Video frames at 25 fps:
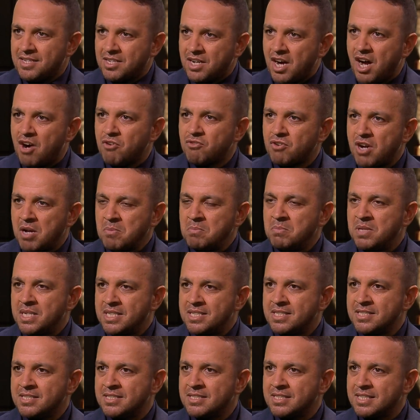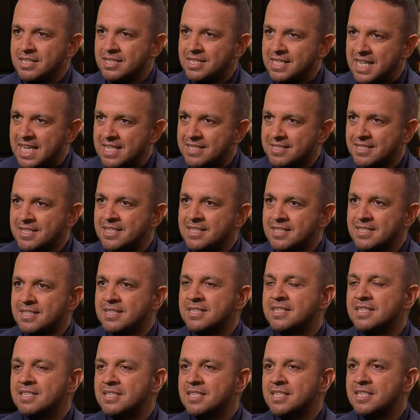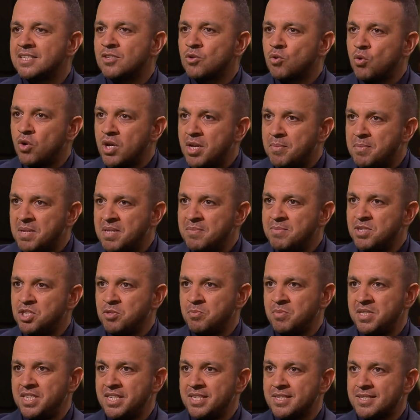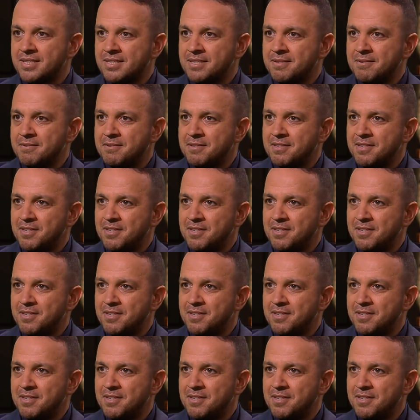kavramların keskin sınırlarını koyabilmiş miyiz?